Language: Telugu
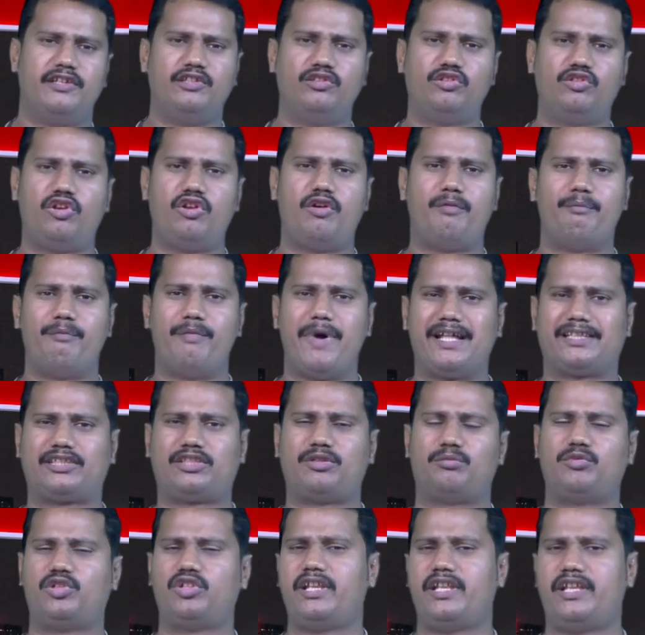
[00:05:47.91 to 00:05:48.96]
ఇందులో
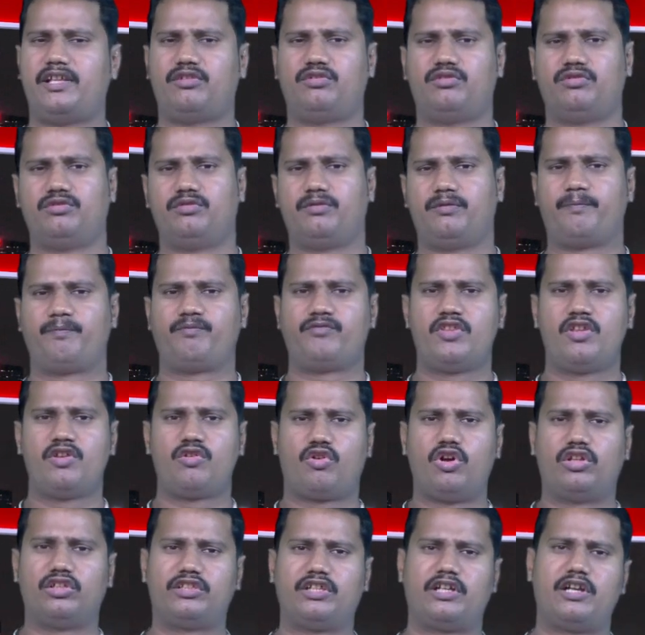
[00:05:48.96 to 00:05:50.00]
మతము లేదు
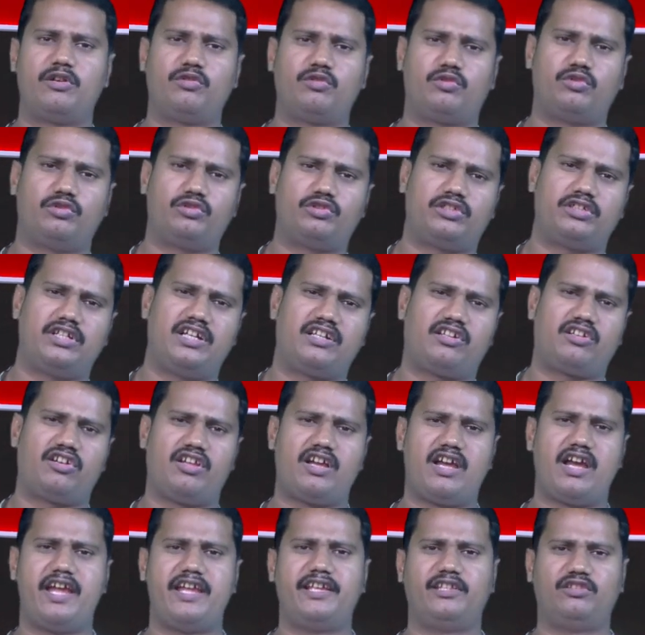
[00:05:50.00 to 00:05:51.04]
కొందరు
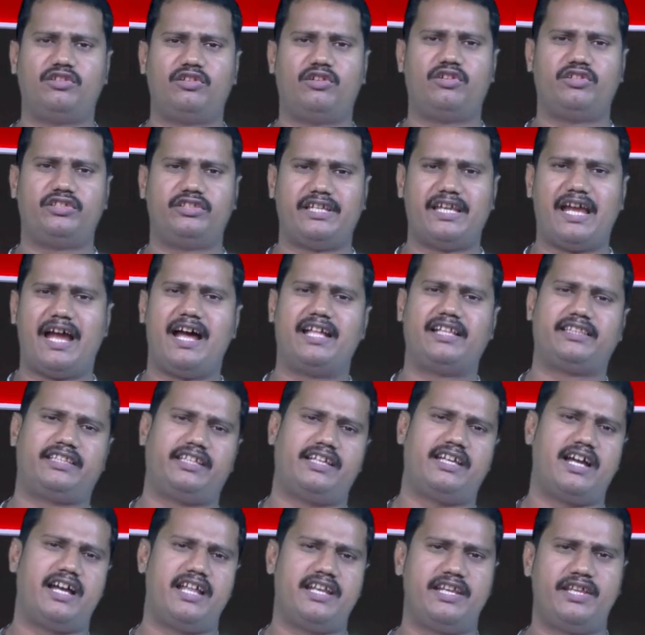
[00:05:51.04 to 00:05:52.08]
అనుకుంటున్నట్లుగా ఇందులో
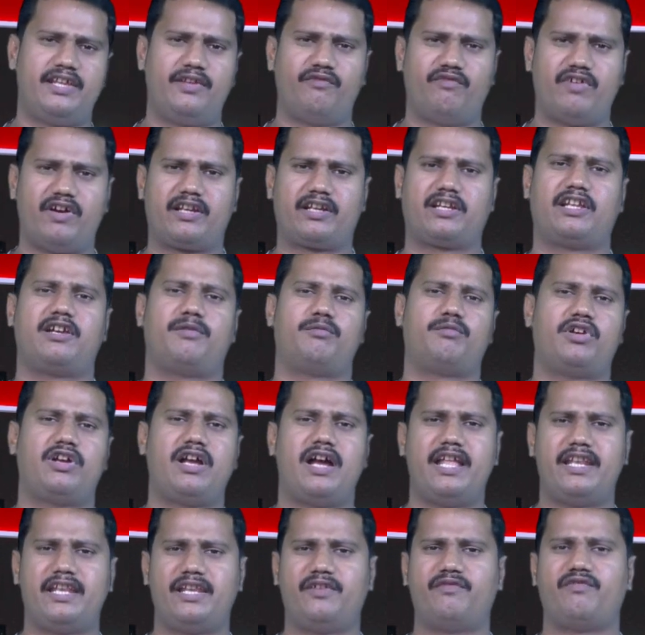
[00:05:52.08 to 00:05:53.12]
జాతి కానీ వర్గము
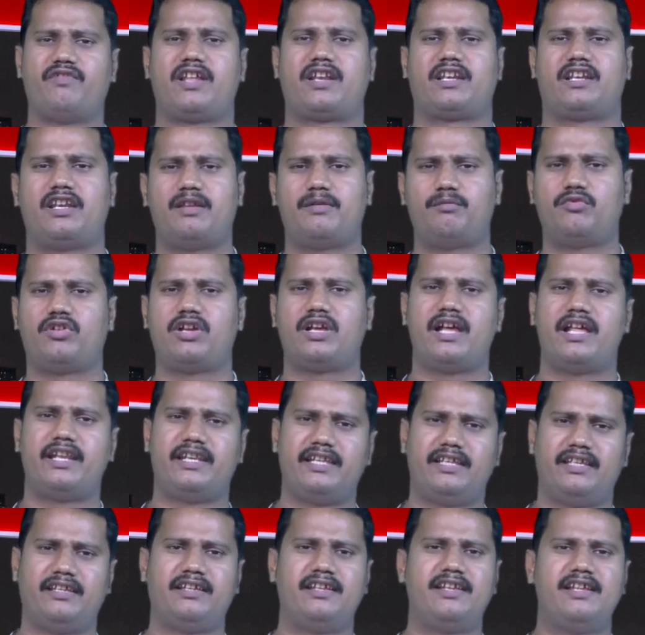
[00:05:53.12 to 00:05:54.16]
కానీ వర్ణము
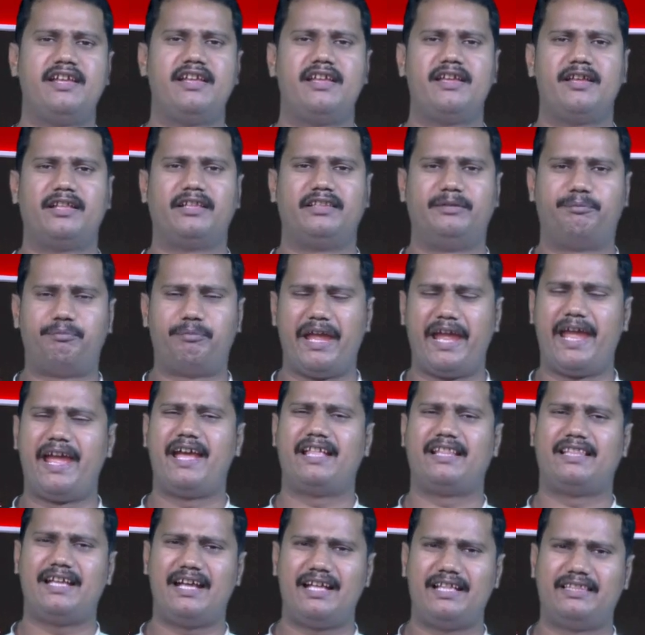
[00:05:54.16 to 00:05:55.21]
కానీ
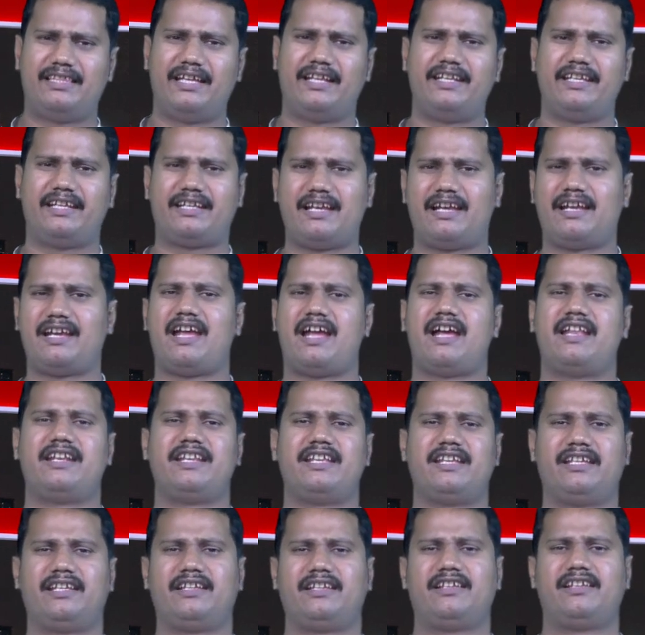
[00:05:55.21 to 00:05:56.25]
పేద ధనిక
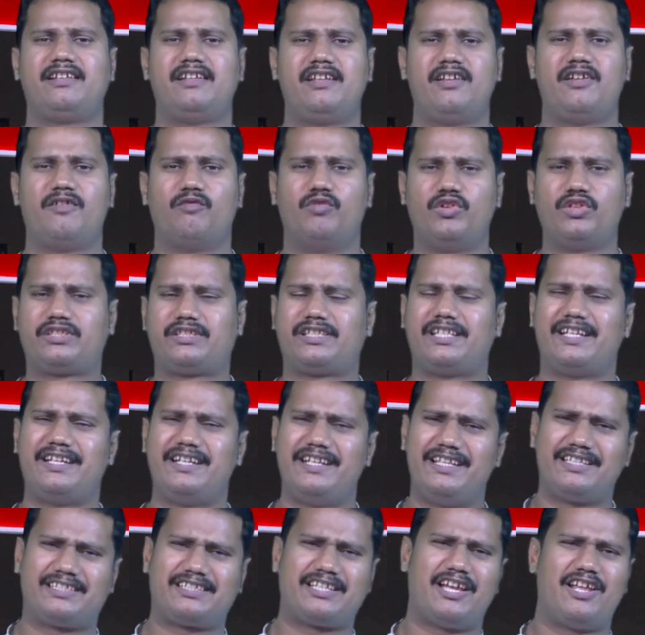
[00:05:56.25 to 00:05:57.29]
కానీ ఉచ్చ
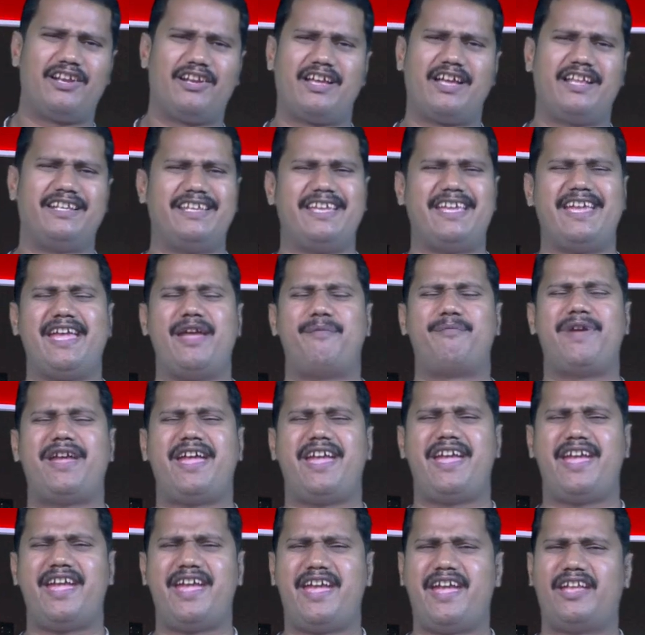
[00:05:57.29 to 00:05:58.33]
నీచాలుగా ఏ
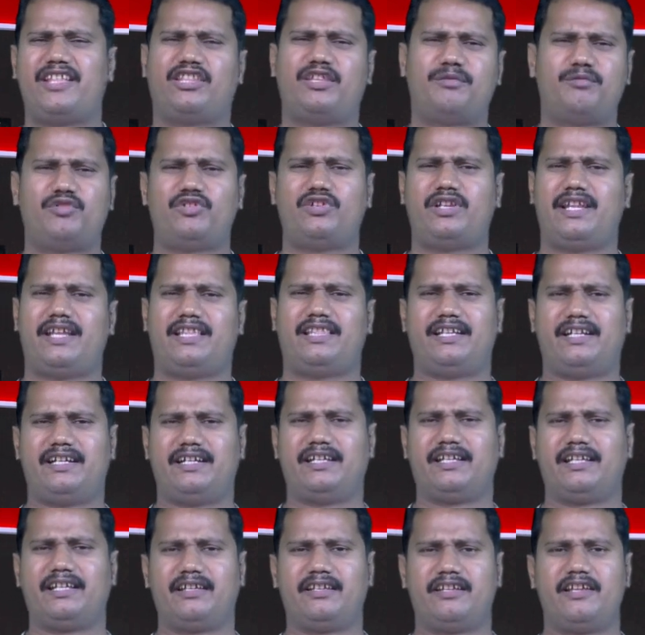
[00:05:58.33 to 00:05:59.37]
భేదము
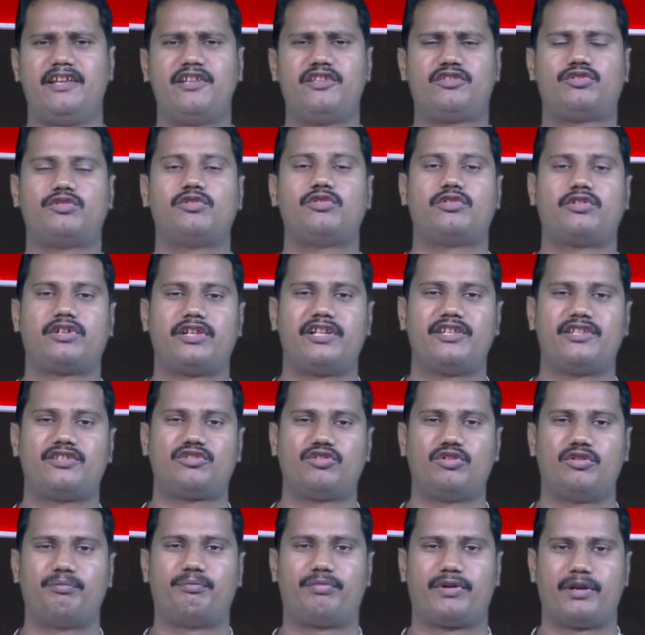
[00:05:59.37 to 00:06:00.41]
లేదండి
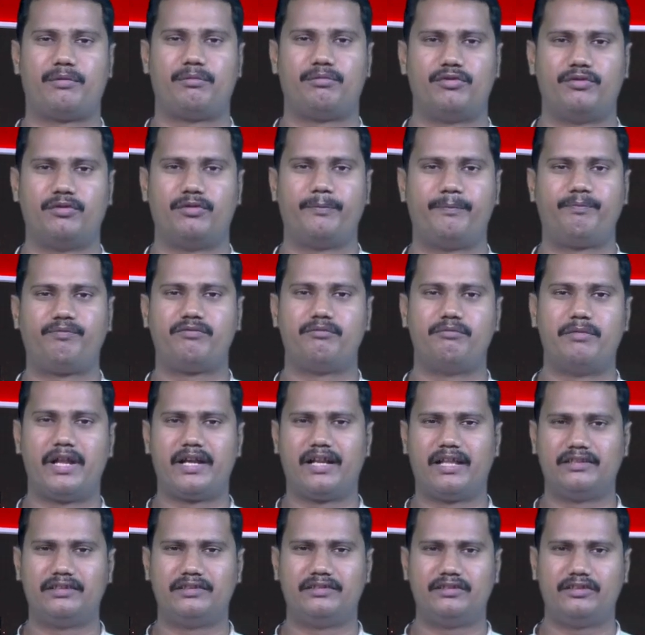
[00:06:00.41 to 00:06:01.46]
యేసుక్రీస్తు ప్రభు
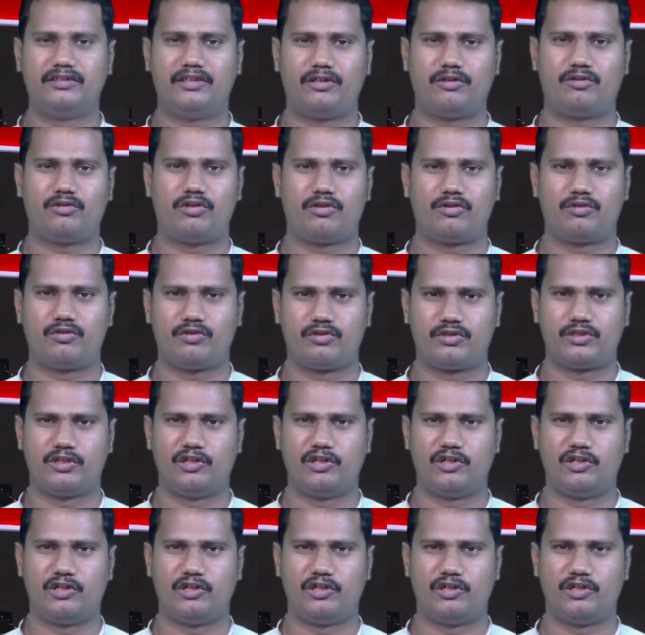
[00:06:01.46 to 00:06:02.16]
మనందరి కొరకు